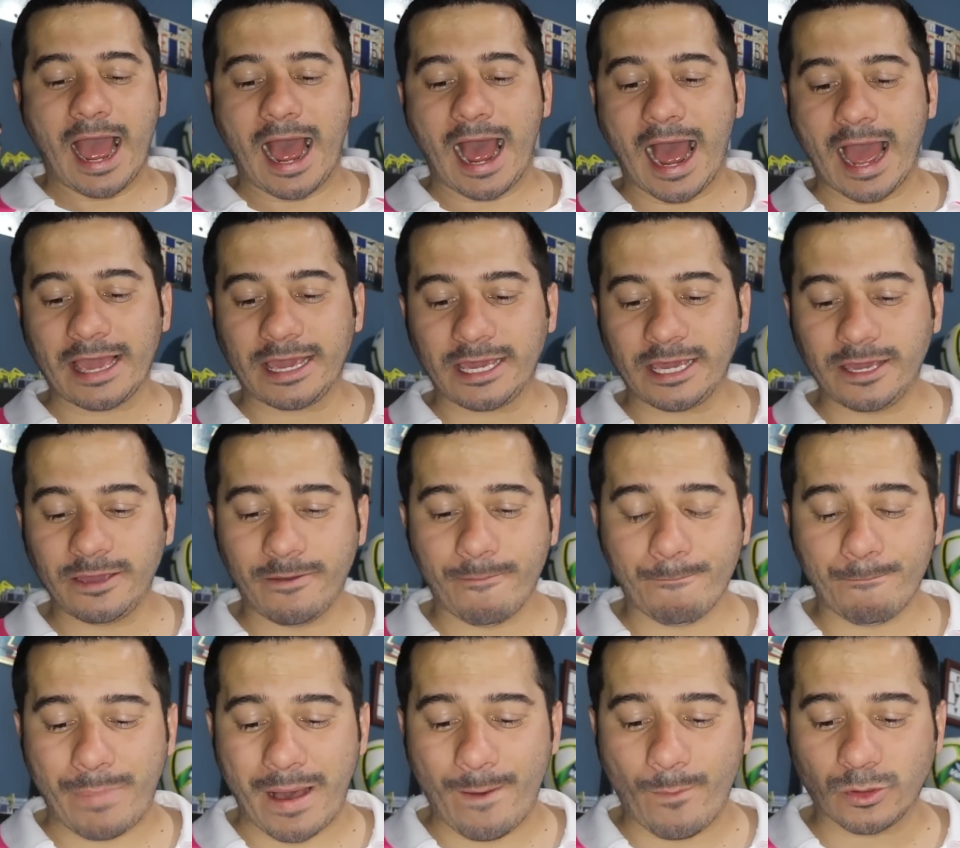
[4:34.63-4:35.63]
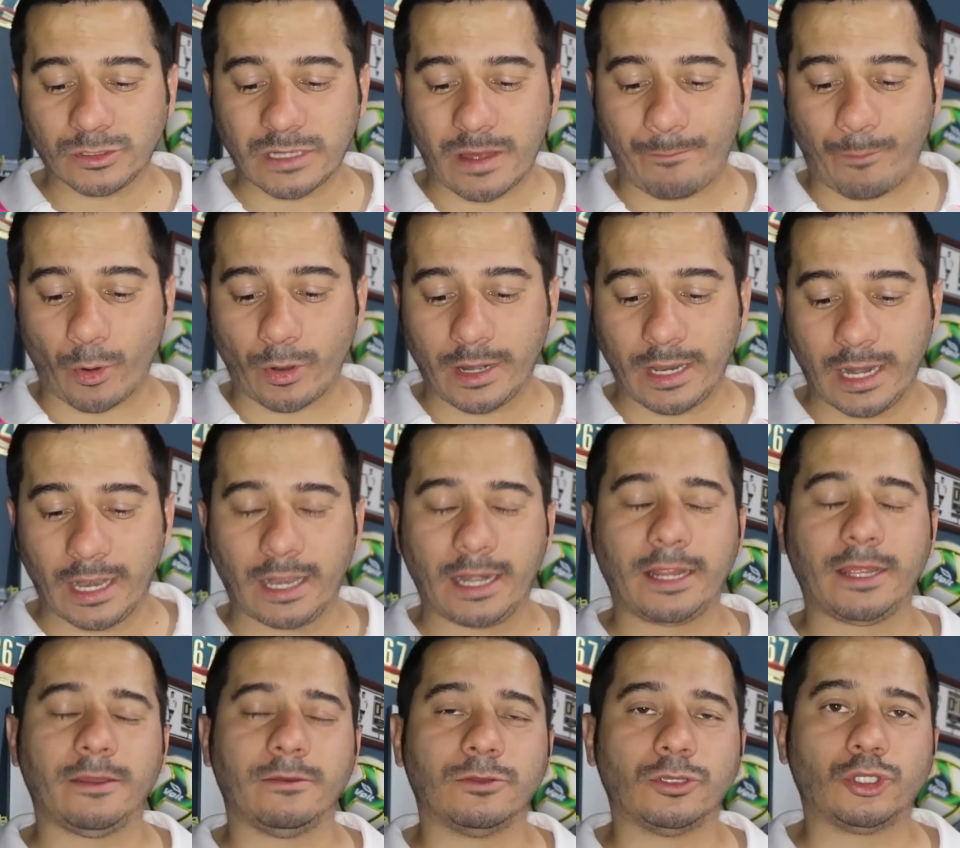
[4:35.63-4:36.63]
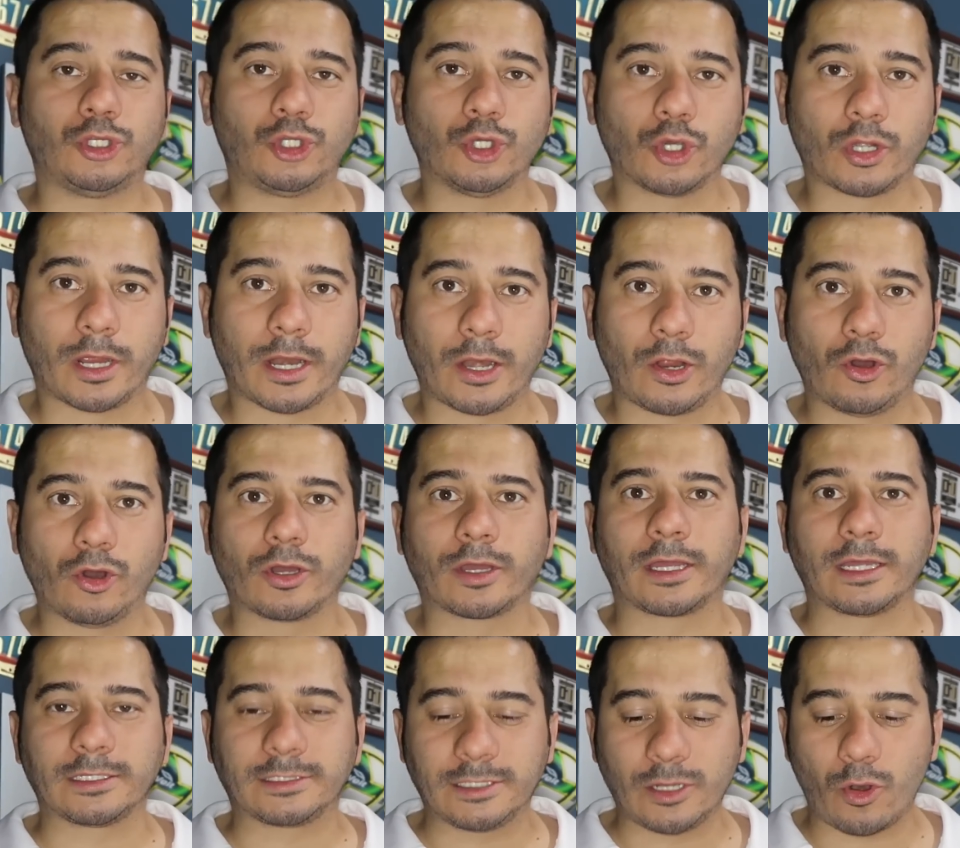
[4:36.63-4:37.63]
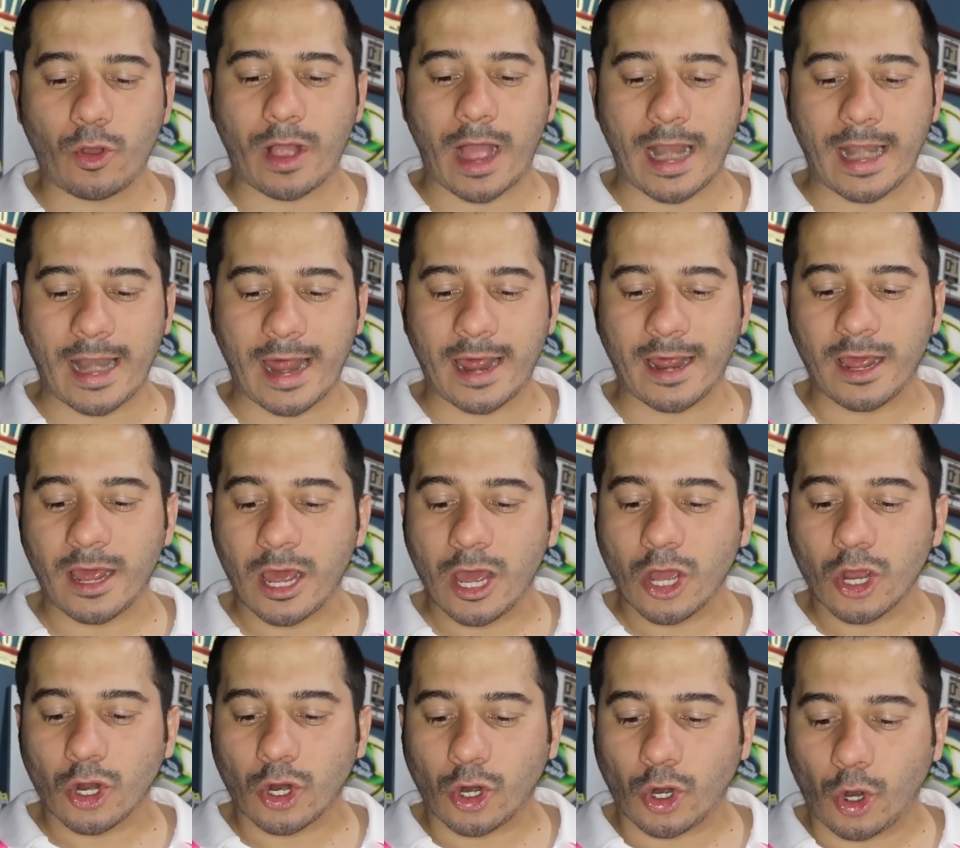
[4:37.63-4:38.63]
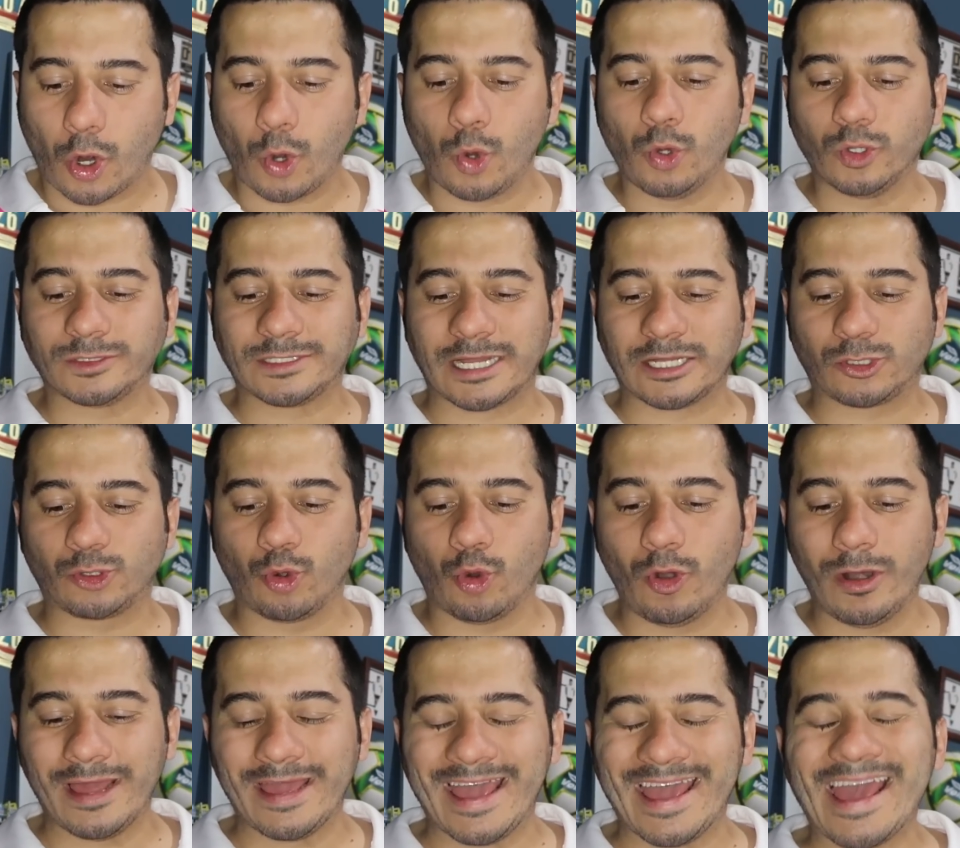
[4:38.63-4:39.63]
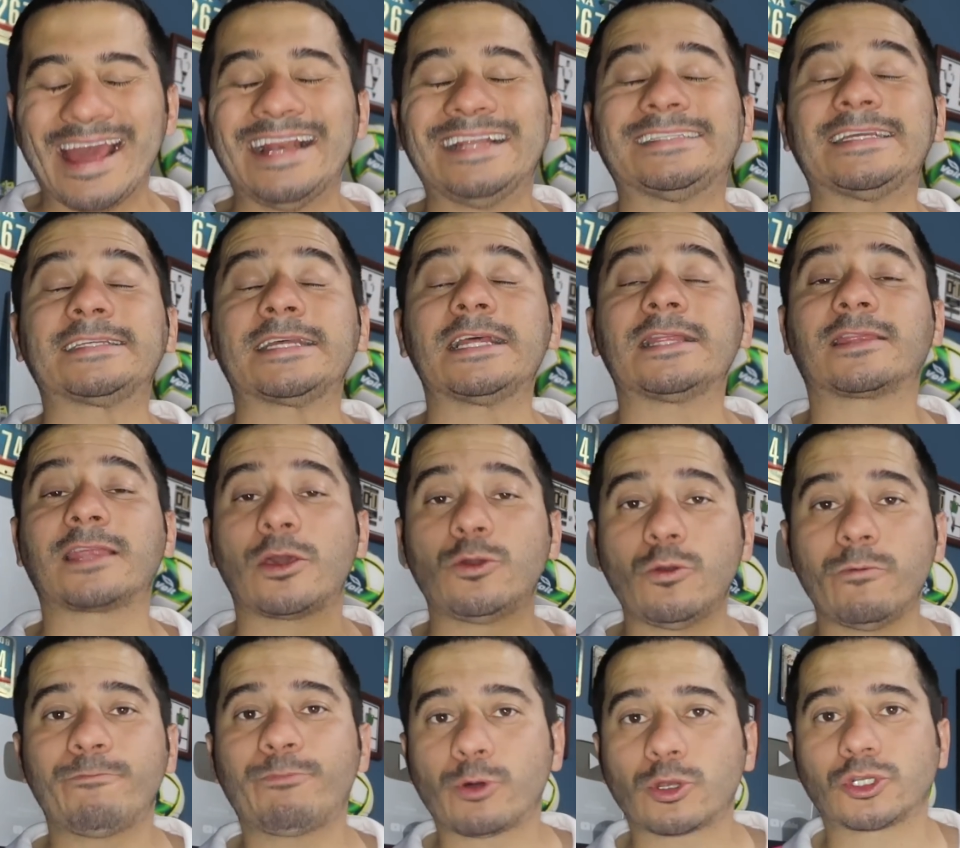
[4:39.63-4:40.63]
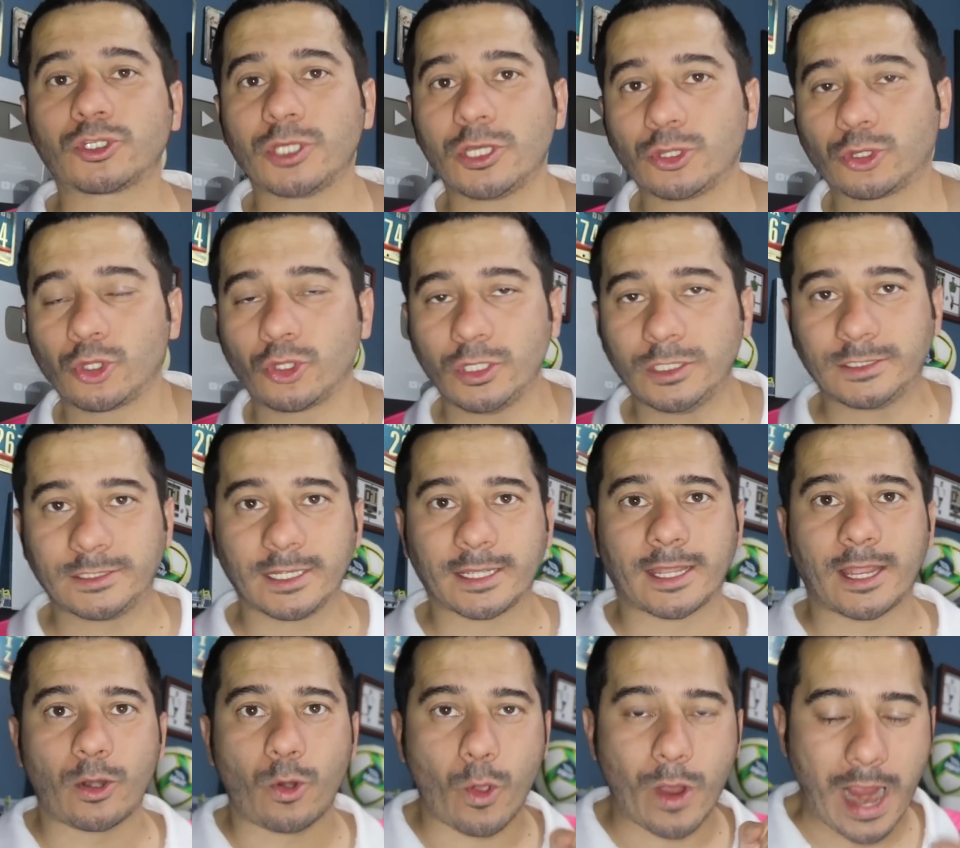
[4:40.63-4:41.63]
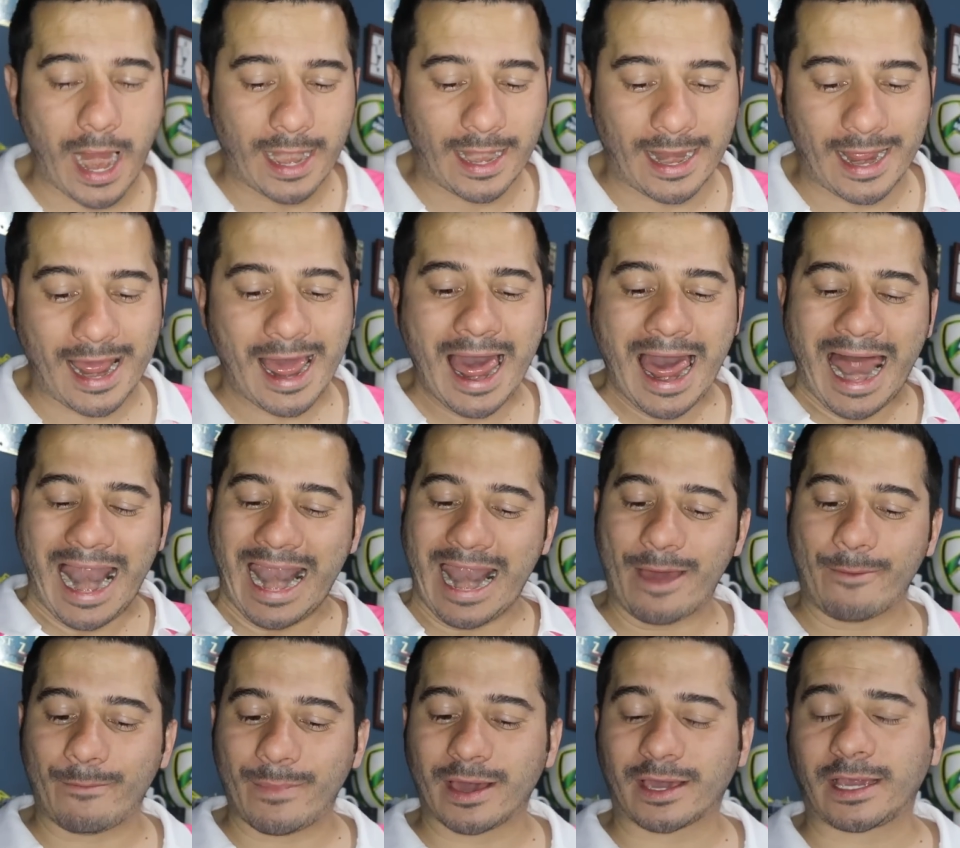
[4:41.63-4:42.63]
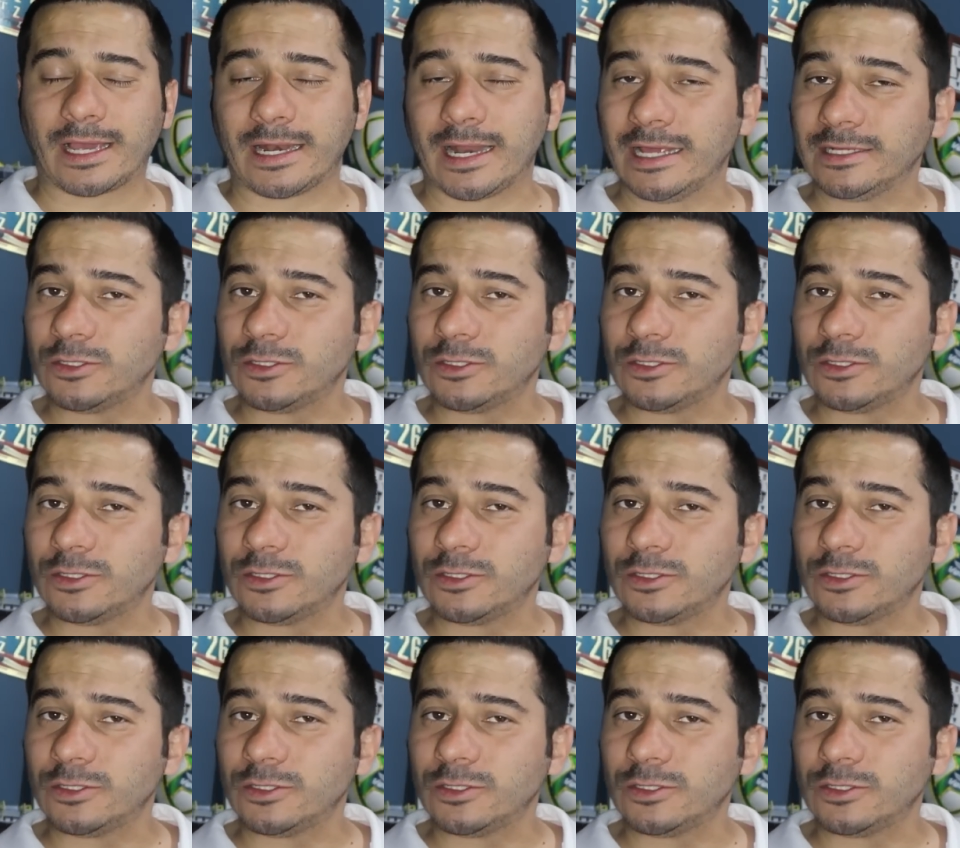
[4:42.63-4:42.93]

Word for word: Ahí vamos a ponerle, yo creo que sí lo gana Cruz Azul, el 61% dice que lo gana la máquina.